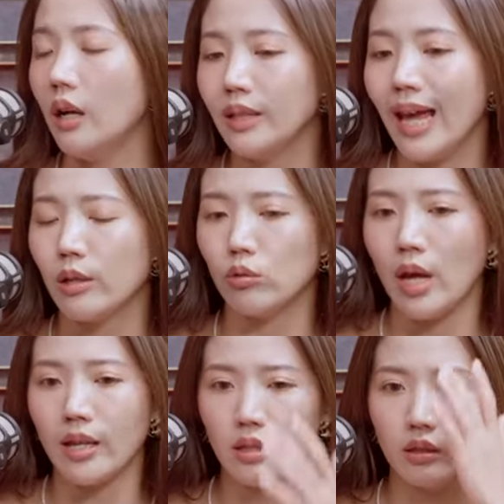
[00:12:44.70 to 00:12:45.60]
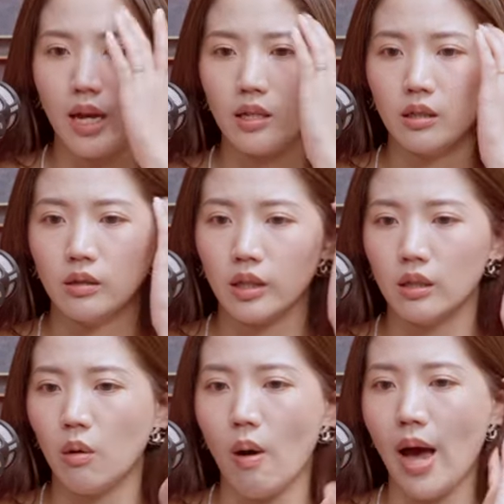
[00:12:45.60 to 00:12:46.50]
后带一束，它的它的那
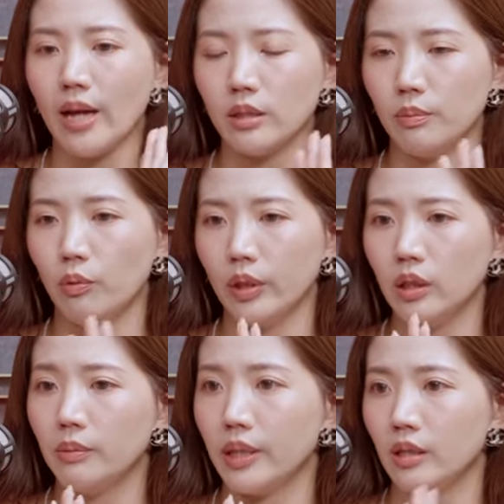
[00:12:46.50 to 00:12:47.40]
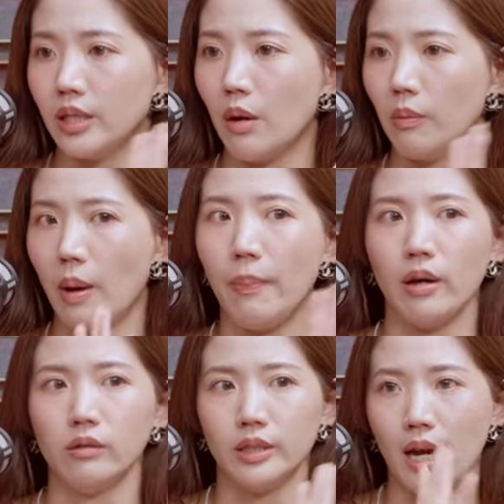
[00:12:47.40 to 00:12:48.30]
个花它是不会特别的像我们要
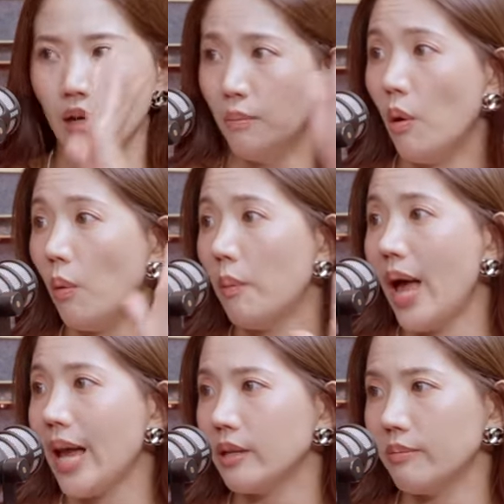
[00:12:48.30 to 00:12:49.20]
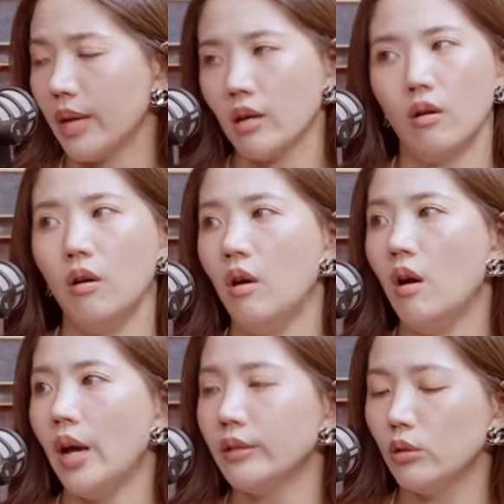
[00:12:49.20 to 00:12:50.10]
包的这样很澎湃的，没有，
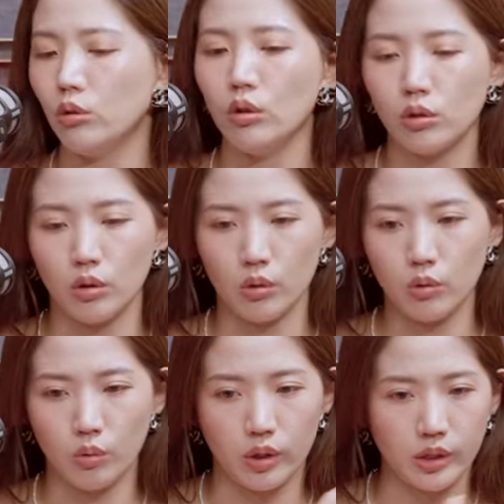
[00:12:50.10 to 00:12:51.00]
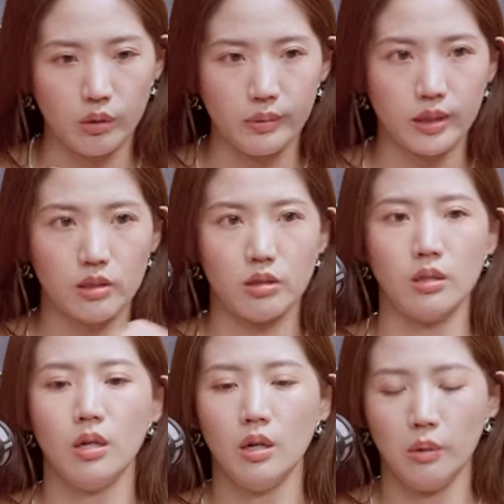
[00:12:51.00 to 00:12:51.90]
它就是顺手裹个牛皮
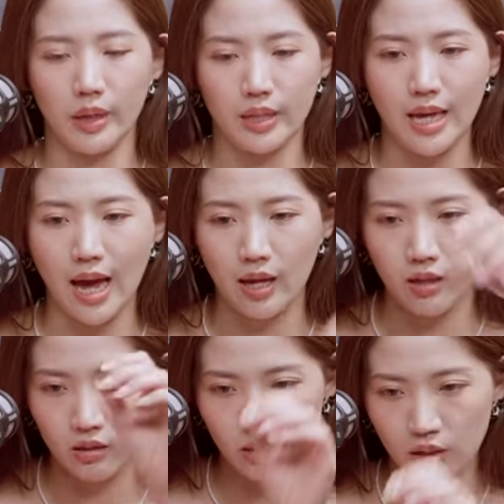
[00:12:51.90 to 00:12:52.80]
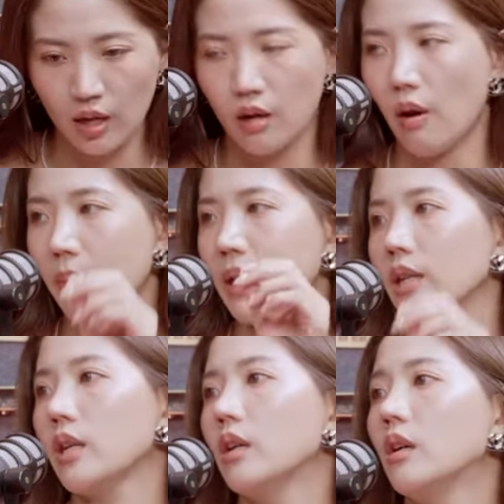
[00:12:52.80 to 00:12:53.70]
纸回家插到花瓶里。